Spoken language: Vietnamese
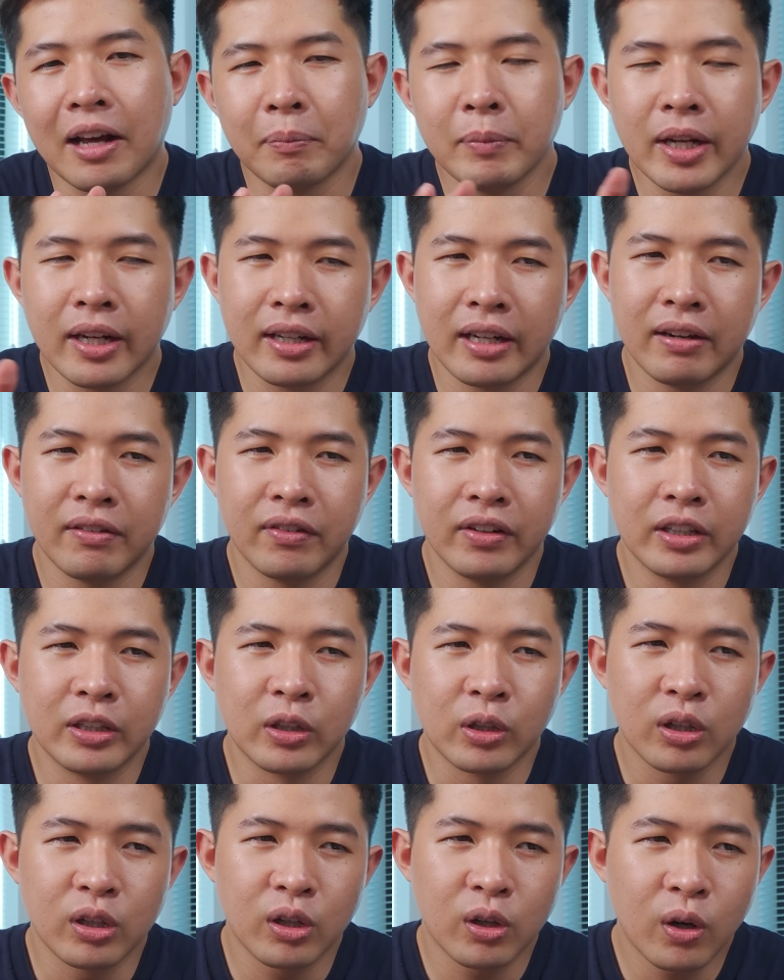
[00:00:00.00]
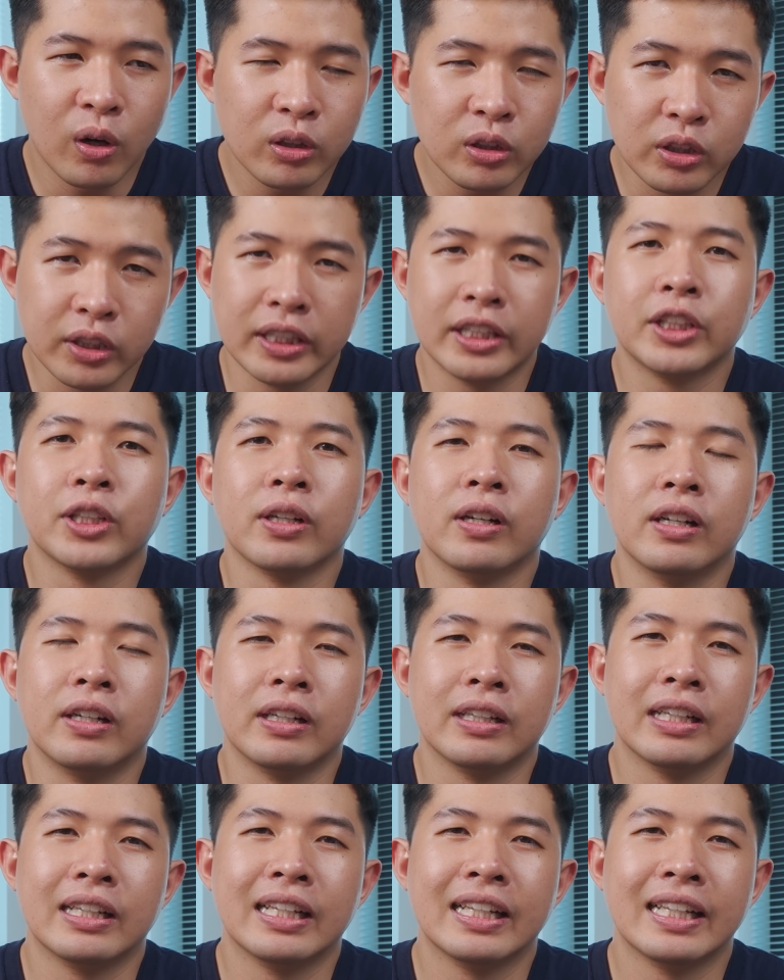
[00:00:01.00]
đặc biệt là phần Control Center
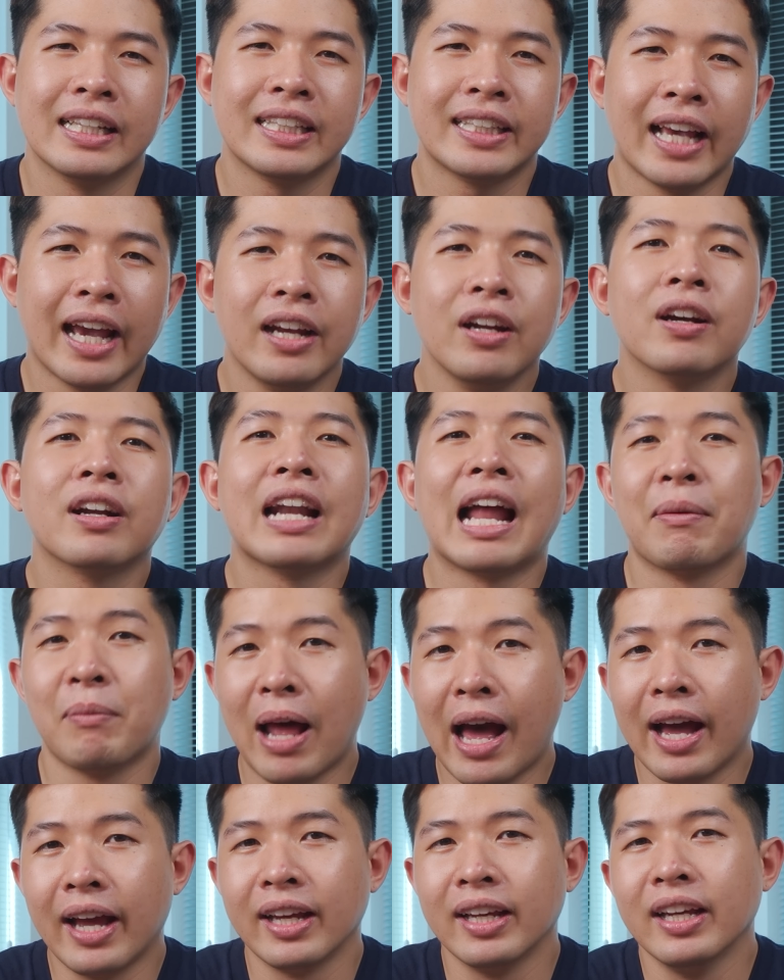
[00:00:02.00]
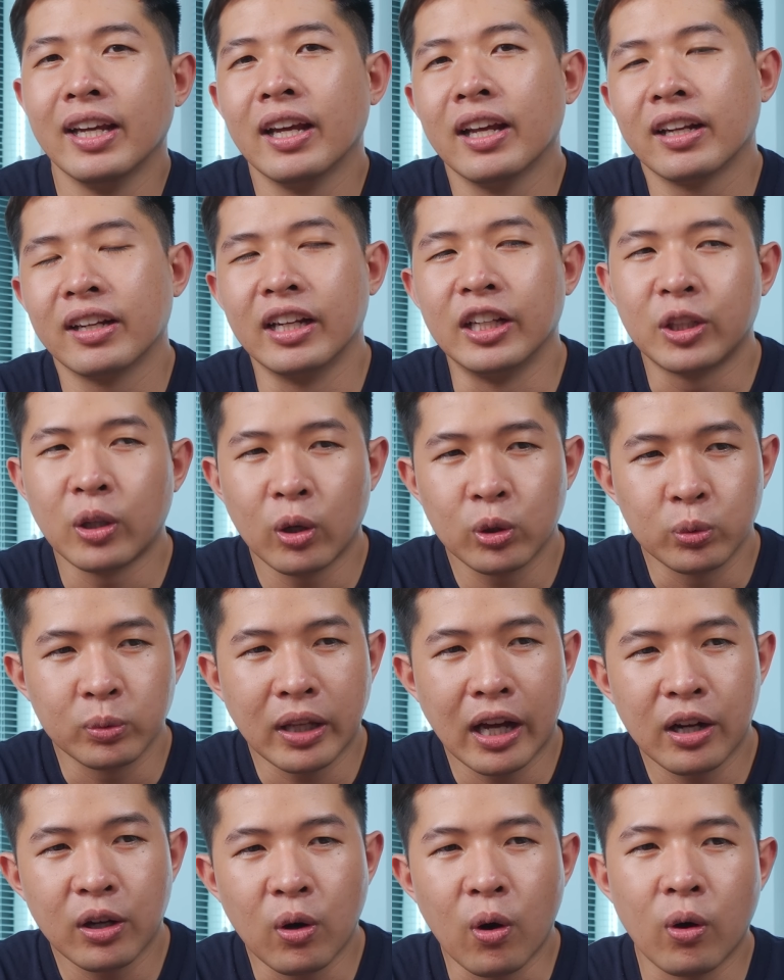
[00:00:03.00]
sẽ được làm lại để cho chúng
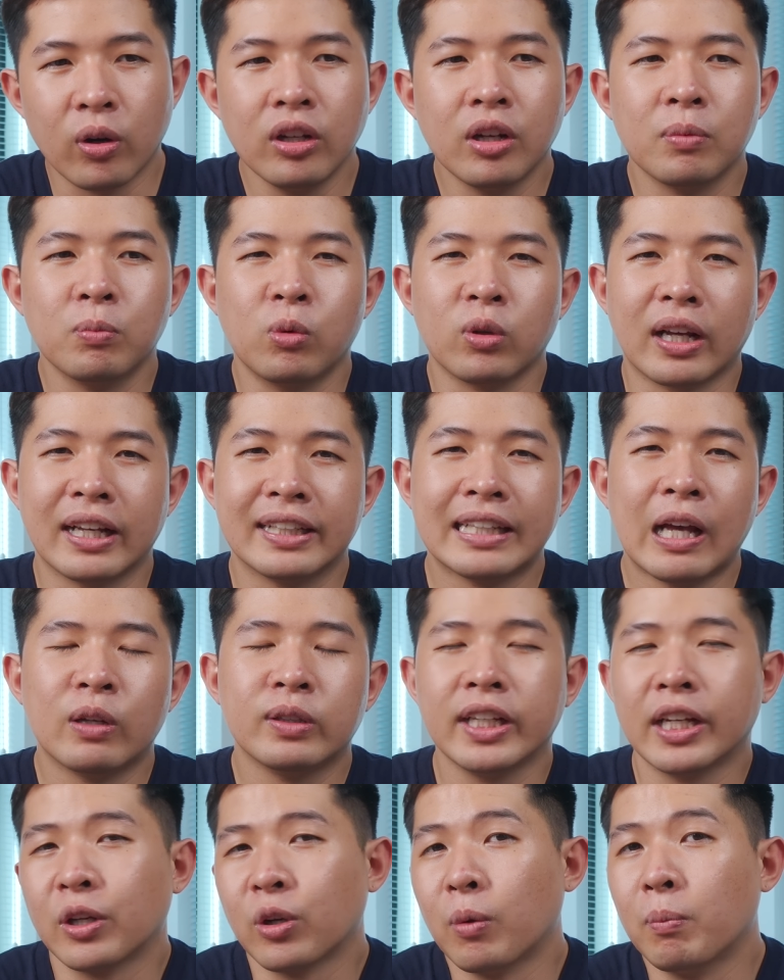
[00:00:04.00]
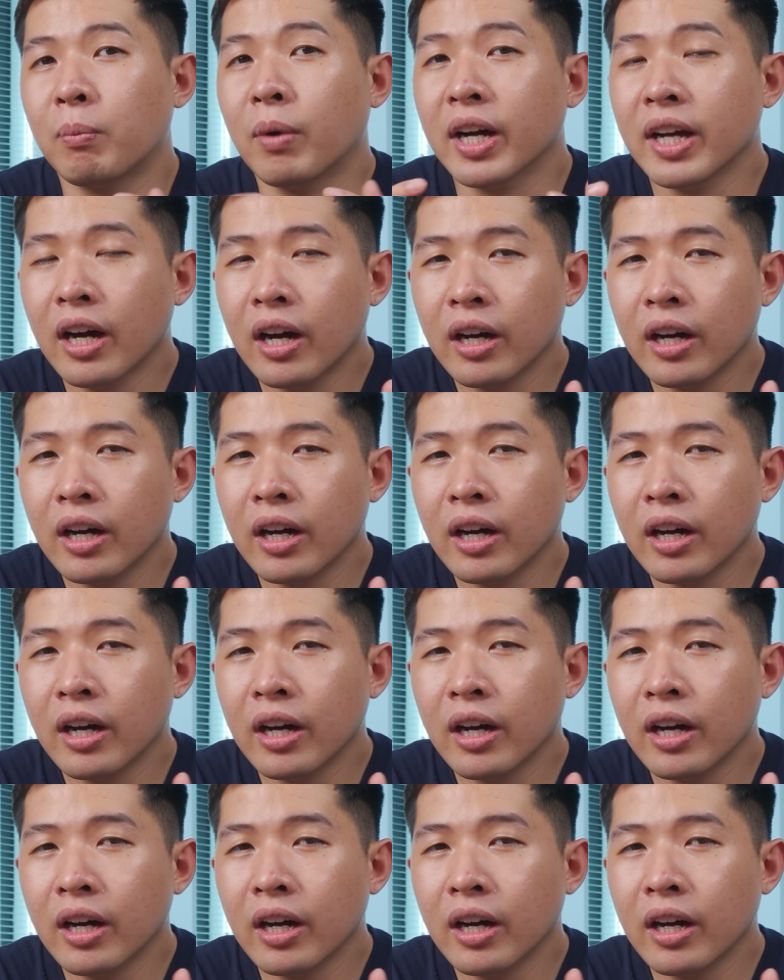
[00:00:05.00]
ta có được một cái giao diện nó mới